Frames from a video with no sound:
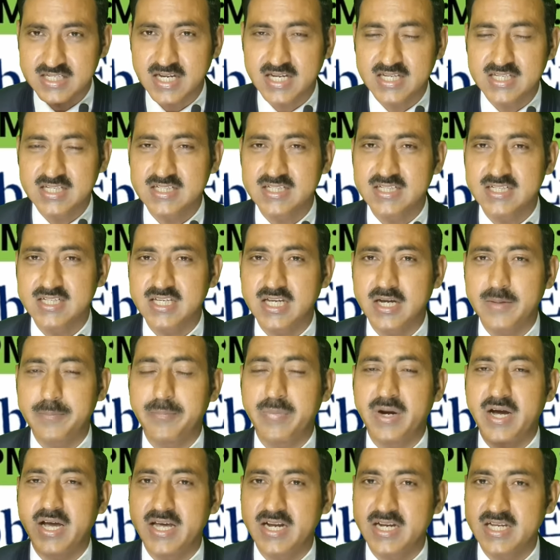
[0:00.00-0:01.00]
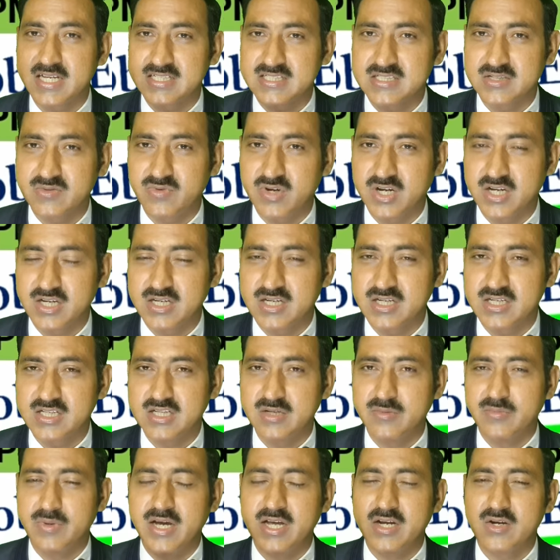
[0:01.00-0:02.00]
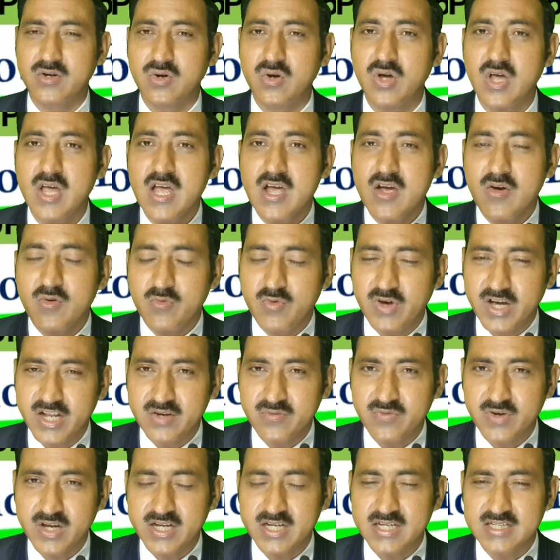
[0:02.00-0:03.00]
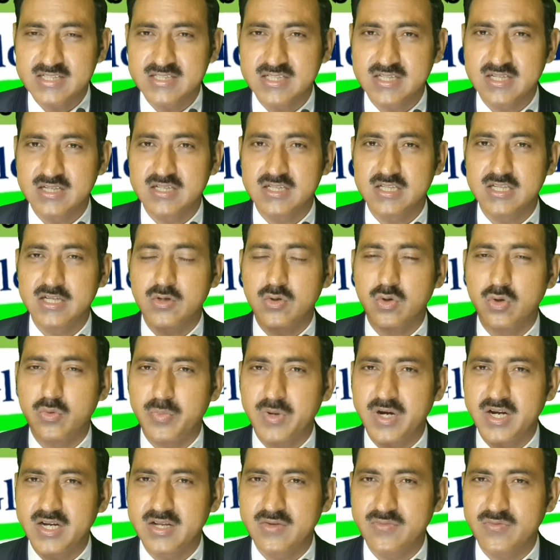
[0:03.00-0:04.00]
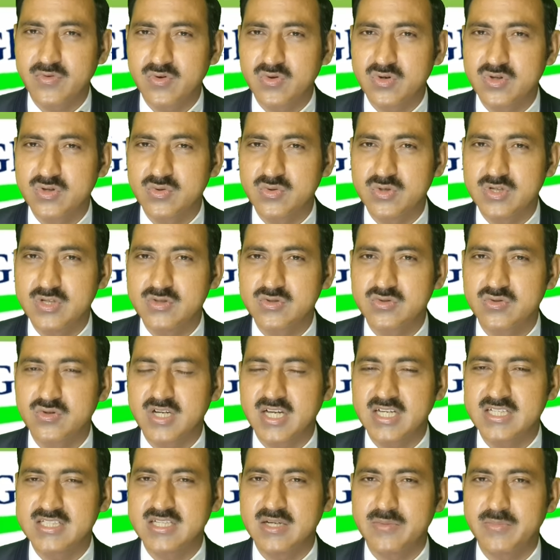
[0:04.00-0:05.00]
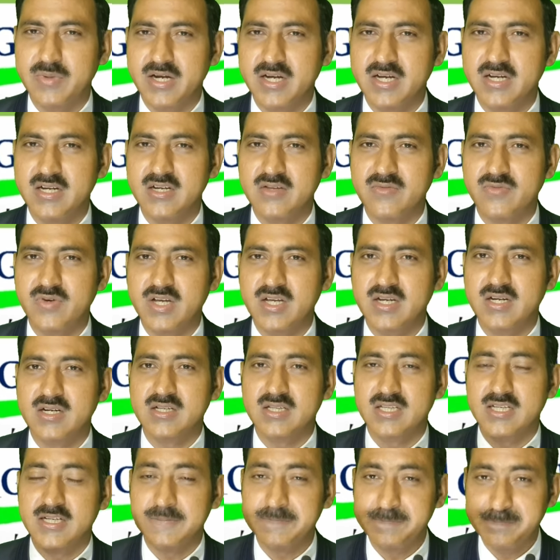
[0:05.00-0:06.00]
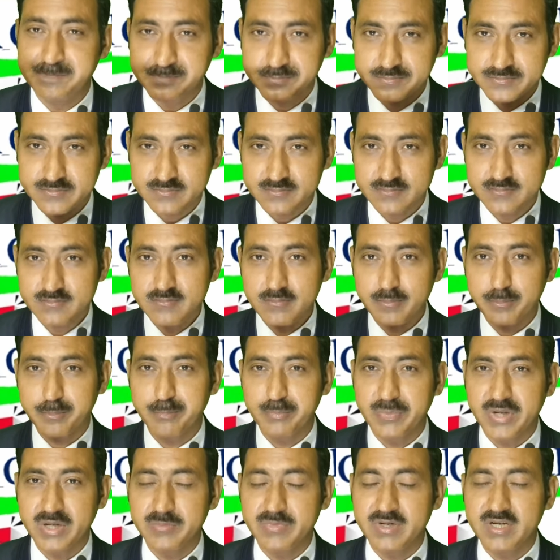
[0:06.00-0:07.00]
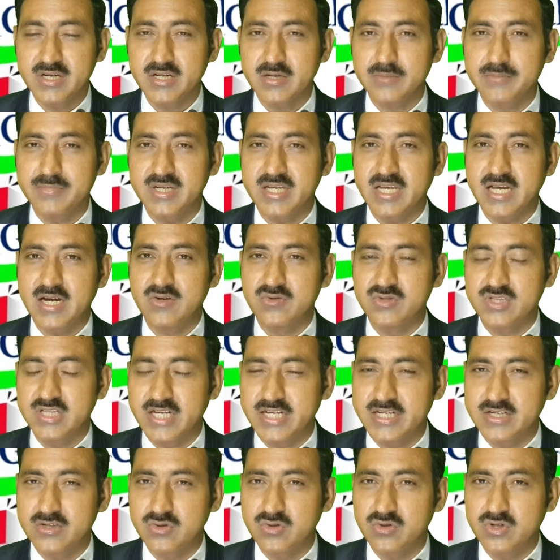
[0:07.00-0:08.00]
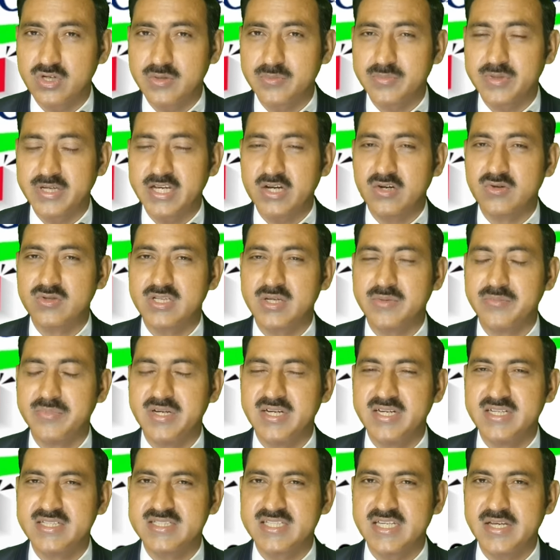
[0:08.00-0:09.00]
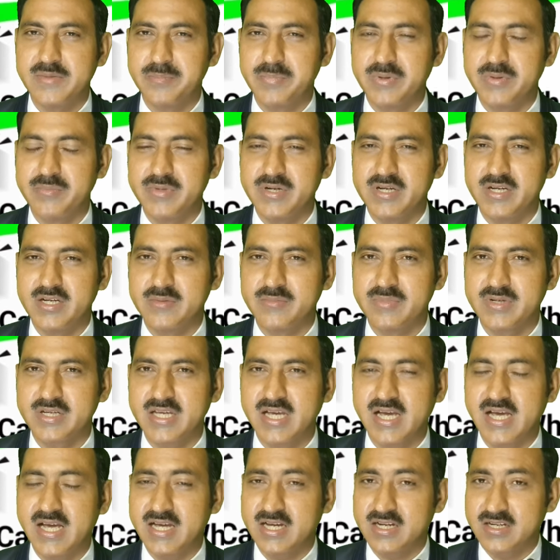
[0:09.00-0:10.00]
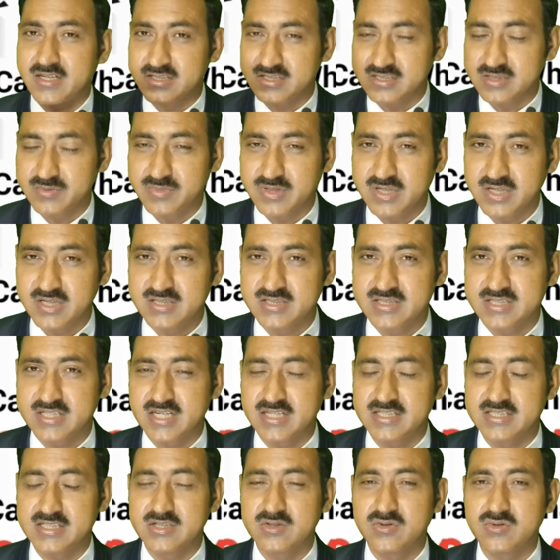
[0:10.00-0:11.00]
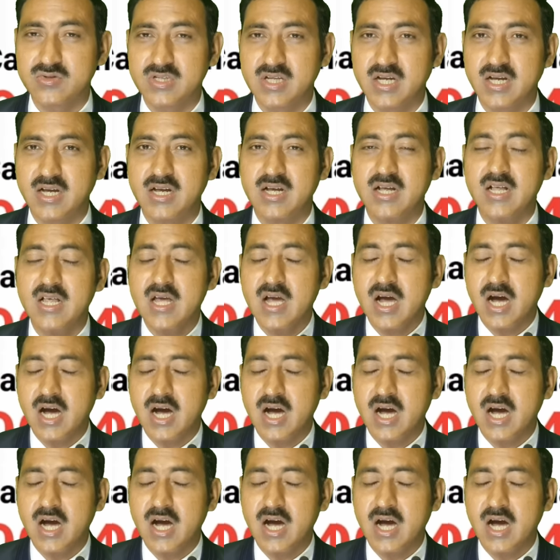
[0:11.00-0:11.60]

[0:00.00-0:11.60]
सिखाया जाता है कि आप बायर कैसे फाइंड करते हैं बायर को वेरीफाई कैसे करते हैं कोई पार्टी फ्रॉड तो नहीं उसको कैसे आप आइडेंटिफाई करते हैं पेमेंट टर्म क्या होता है इनको टर्म क्या होता है मिले से पेमेंट टर्म क्या है कस्टम क्लियरेंस कैसे होता है